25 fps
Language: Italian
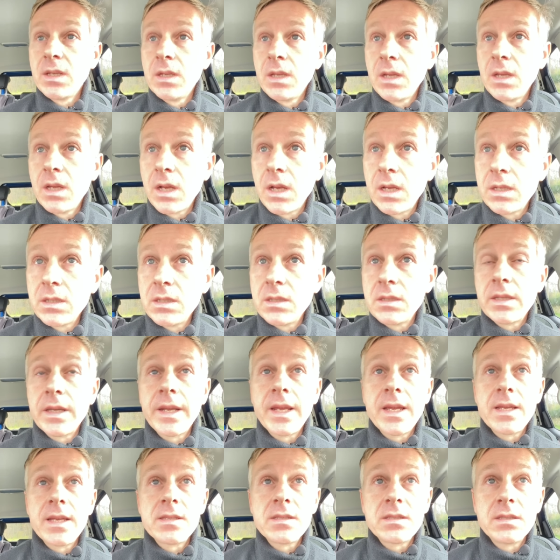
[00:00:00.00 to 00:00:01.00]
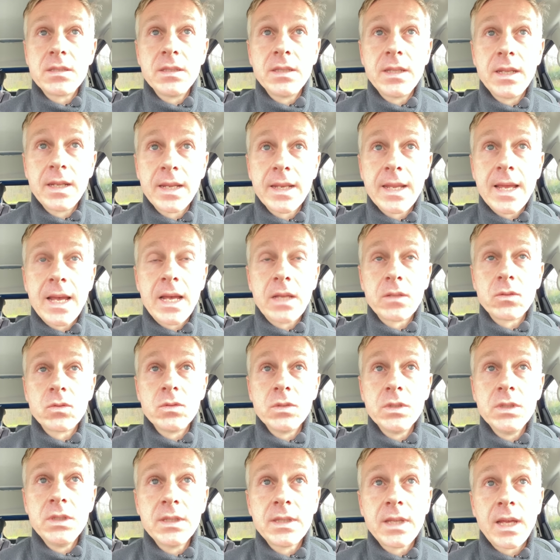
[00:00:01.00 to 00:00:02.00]
agli interessi della
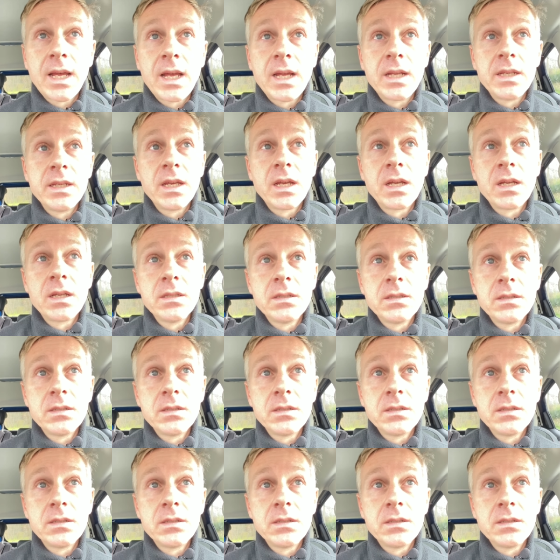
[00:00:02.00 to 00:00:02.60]
Nato in Italia,